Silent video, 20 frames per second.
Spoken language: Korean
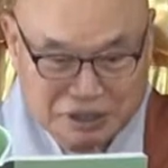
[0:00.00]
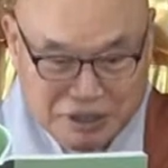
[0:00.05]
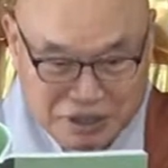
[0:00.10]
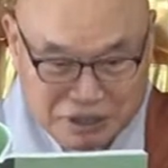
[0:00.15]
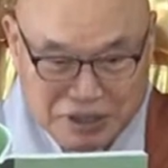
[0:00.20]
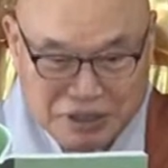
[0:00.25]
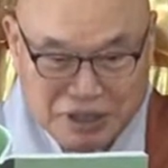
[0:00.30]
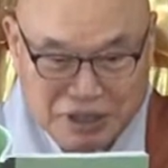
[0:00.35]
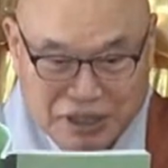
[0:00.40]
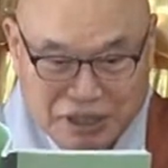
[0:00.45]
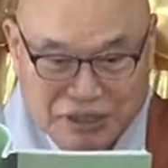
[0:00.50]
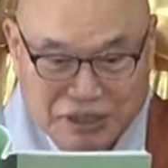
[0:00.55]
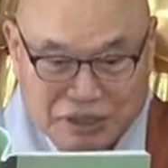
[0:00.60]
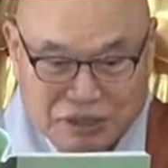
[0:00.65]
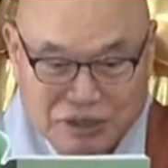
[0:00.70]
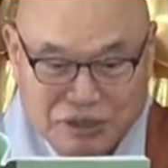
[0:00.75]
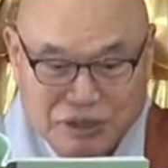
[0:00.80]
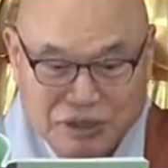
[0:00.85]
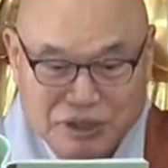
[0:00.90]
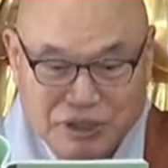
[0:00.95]

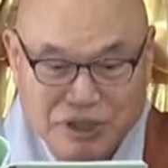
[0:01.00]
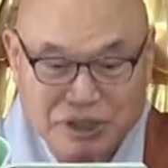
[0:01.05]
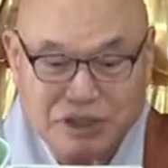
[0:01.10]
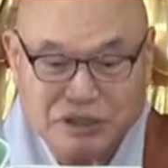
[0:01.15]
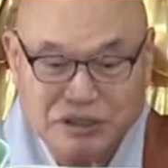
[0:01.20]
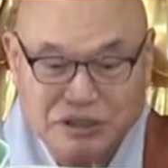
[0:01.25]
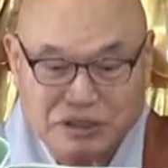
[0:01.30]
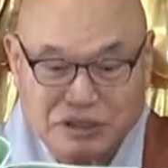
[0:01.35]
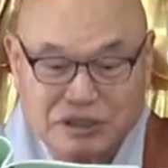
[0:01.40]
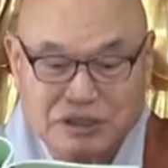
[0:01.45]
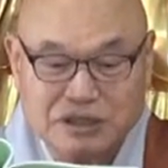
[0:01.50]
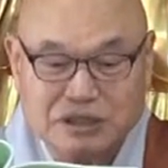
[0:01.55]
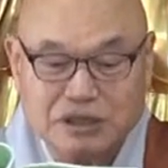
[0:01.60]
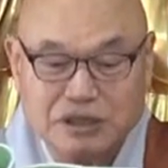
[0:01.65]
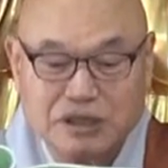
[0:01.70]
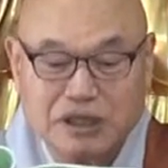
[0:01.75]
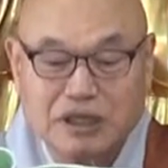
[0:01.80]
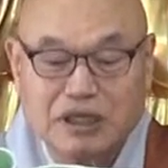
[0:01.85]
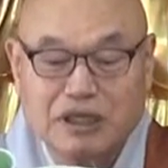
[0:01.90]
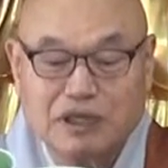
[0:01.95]
신기하잖아요. 이게
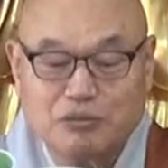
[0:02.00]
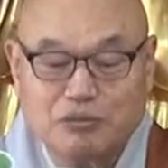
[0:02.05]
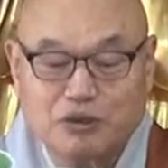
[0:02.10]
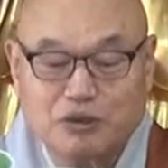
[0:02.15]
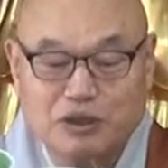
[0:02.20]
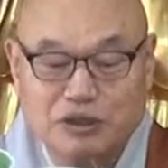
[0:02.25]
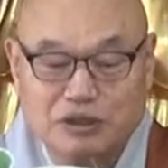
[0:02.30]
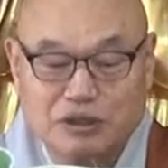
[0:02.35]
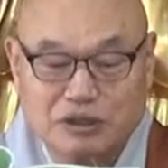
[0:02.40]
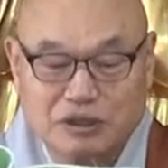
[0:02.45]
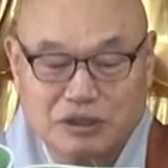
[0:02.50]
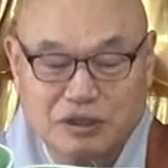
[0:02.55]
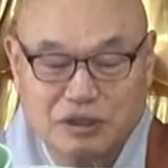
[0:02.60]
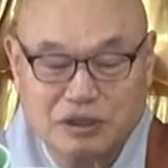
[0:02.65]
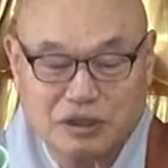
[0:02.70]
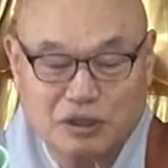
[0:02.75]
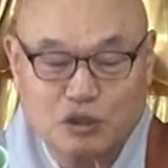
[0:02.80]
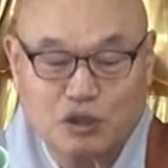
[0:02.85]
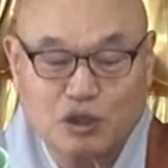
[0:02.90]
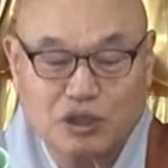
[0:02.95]
어찌 무슨
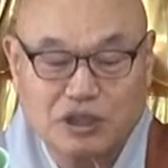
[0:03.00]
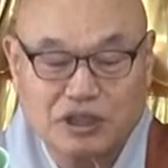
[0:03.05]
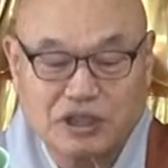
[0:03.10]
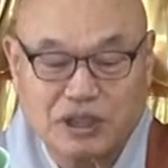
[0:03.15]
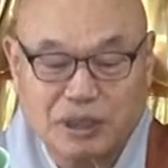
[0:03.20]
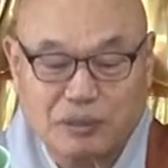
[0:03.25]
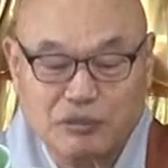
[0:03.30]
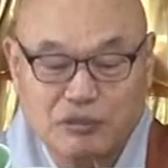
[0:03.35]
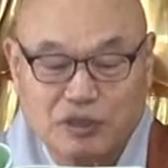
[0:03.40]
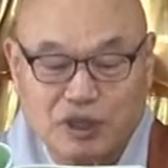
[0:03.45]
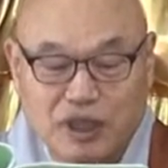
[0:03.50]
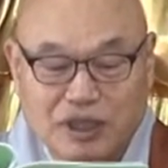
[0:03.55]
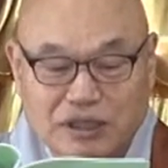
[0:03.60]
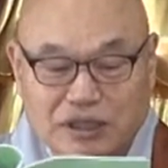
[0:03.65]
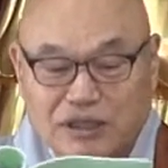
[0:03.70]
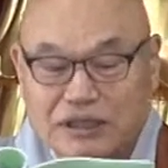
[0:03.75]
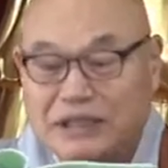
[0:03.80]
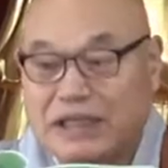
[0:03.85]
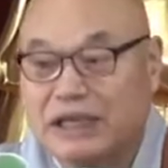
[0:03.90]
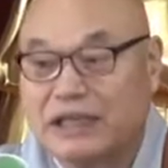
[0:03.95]

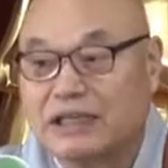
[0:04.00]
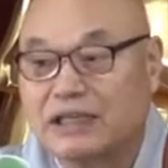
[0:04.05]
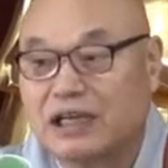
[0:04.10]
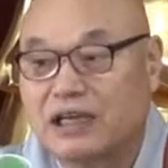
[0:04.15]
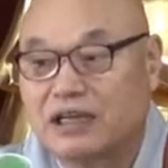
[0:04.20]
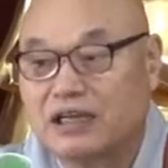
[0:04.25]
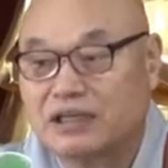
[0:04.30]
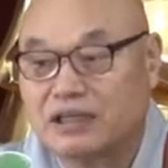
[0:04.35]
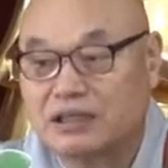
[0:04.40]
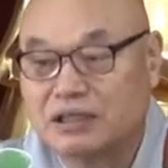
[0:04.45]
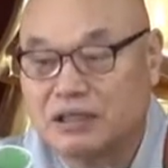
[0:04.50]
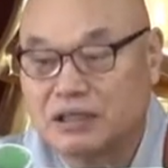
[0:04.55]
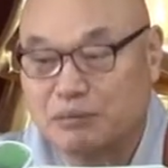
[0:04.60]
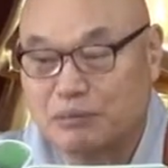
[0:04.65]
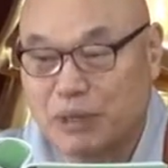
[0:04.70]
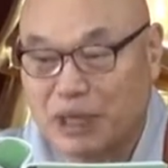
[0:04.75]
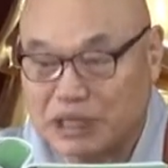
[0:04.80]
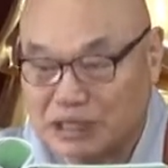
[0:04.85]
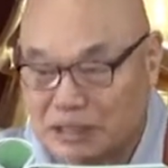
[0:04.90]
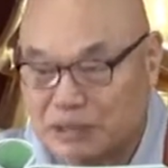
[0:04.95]
코리타분한 옛날
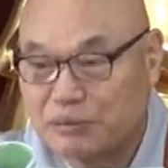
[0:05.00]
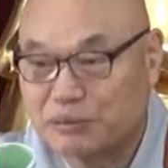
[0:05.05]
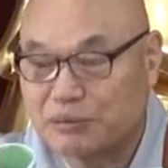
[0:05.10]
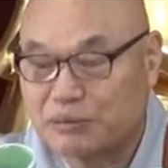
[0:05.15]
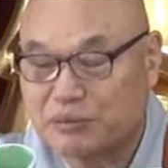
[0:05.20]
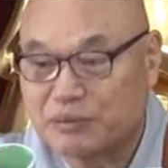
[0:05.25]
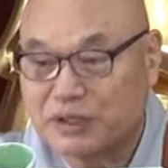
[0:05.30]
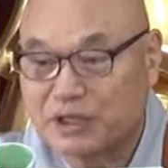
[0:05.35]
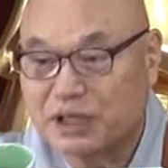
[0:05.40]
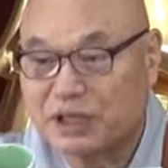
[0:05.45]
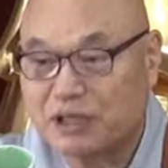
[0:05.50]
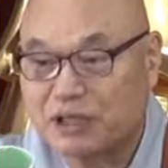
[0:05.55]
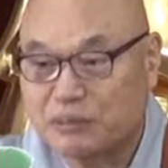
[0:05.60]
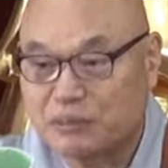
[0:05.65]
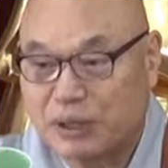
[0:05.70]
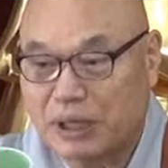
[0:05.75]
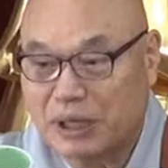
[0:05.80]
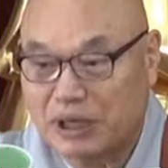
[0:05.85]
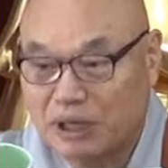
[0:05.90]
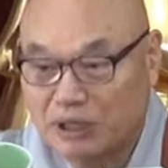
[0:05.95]
말씀입니까?
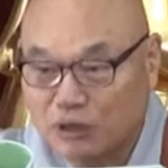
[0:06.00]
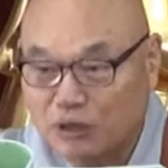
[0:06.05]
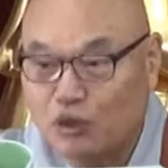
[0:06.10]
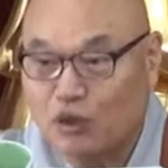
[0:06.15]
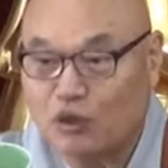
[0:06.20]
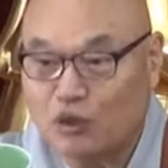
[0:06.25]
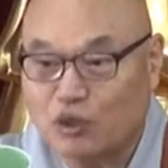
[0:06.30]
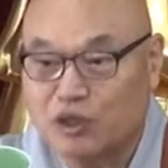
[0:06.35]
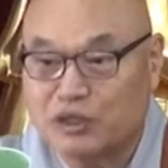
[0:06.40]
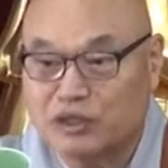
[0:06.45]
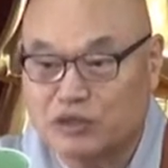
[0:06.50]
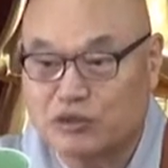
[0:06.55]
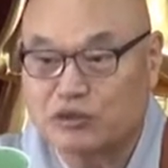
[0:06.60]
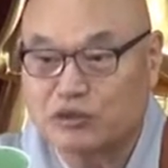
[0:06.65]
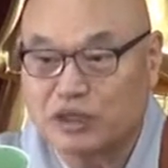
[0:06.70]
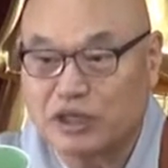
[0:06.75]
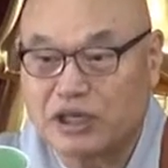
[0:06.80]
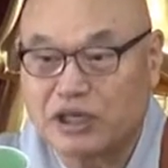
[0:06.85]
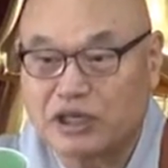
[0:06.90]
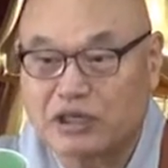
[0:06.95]
바로 오늘 이
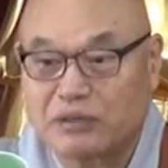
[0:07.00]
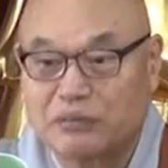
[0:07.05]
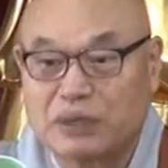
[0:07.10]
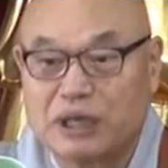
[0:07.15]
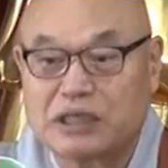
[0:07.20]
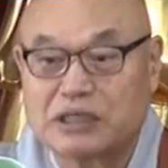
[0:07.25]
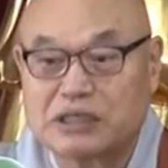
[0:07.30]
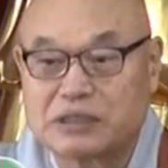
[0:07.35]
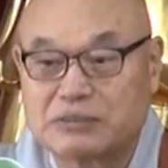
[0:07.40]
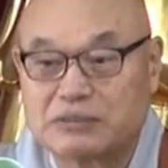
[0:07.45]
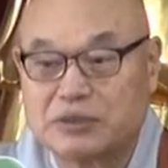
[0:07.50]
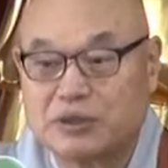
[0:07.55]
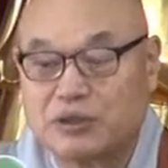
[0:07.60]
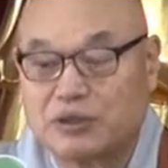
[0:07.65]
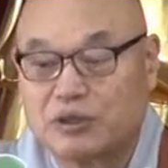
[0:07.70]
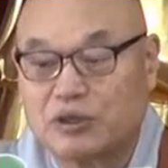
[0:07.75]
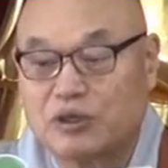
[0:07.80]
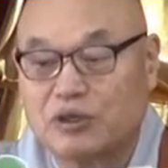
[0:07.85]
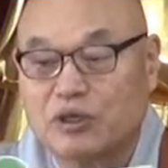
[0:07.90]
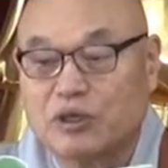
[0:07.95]
순간의
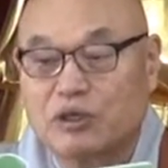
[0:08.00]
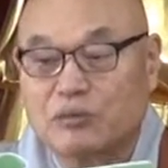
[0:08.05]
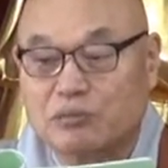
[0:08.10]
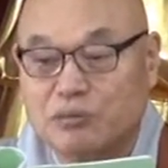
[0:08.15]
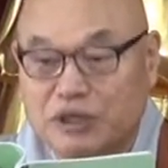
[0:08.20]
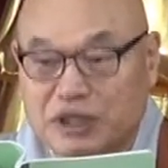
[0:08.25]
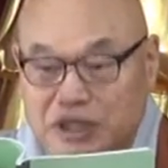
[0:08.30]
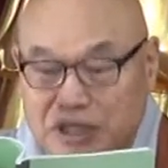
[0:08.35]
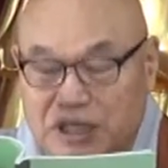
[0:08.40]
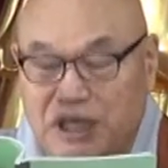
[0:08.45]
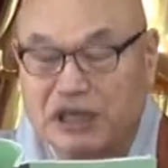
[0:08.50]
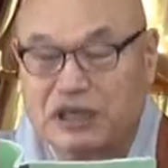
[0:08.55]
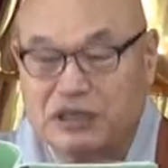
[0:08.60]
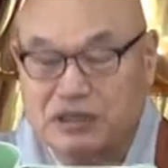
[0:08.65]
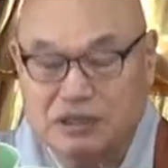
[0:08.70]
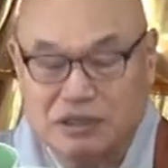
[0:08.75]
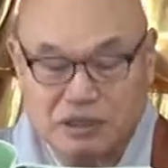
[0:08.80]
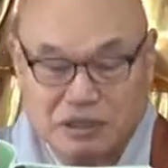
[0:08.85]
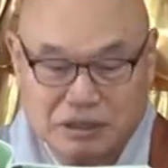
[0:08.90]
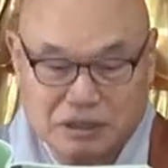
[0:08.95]
말씀이고
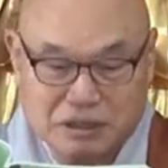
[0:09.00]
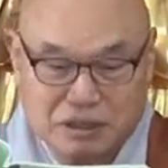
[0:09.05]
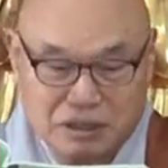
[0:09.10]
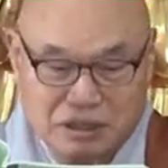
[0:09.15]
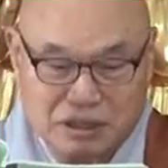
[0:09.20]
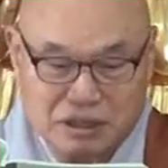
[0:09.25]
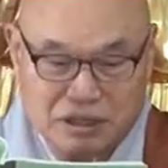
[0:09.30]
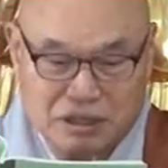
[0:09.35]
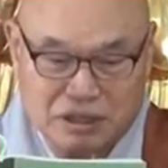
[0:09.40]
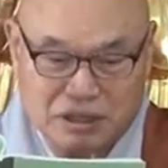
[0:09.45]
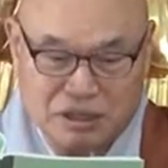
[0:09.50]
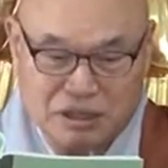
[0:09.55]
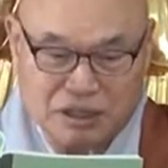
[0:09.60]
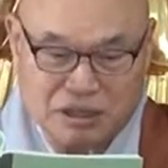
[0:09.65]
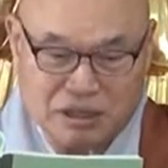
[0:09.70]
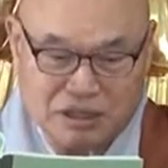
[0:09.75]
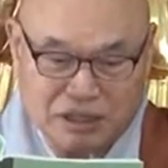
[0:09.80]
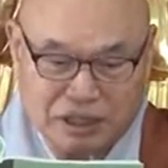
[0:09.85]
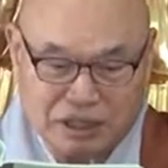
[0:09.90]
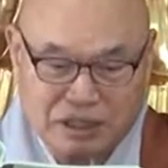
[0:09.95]
미래를 어,
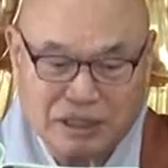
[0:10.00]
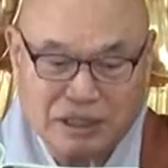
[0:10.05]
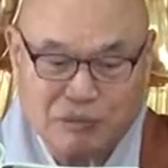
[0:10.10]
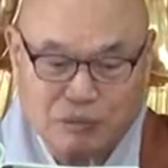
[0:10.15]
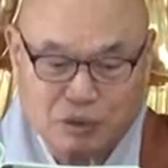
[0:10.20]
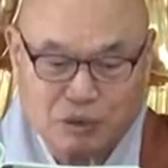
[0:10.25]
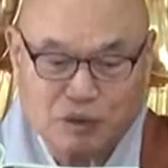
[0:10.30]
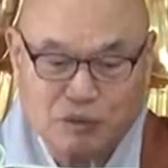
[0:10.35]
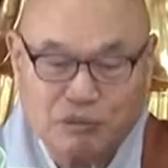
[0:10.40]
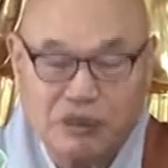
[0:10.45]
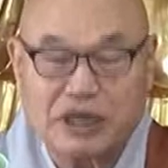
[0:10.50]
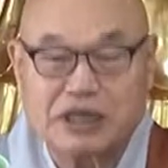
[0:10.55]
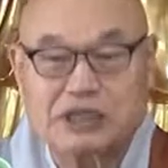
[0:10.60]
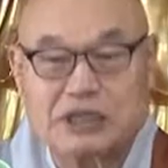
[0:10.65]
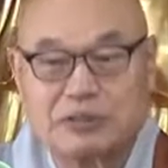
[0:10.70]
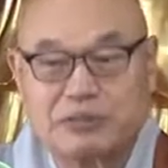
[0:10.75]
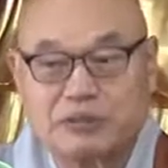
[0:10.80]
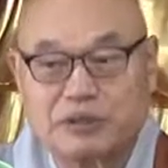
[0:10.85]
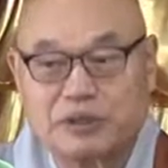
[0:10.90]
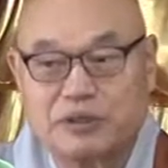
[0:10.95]
내다보는
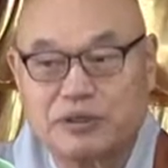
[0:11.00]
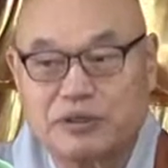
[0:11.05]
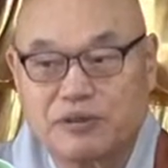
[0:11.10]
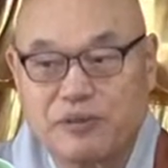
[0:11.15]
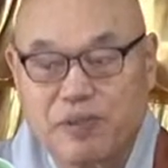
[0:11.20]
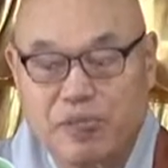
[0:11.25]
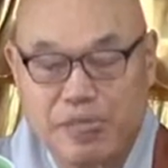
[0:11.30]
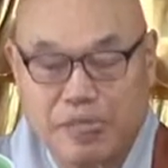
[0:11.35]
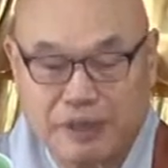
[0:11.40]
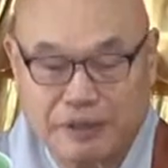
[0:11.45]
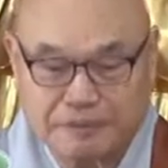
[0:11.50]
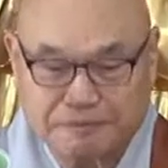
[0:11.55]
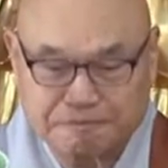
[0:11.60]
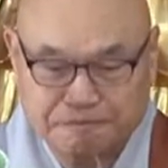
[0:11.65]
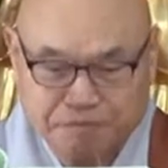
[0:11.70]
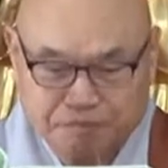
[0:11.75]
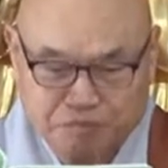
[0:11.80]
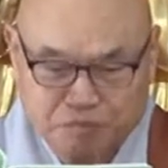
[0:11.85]
말씀이고 음.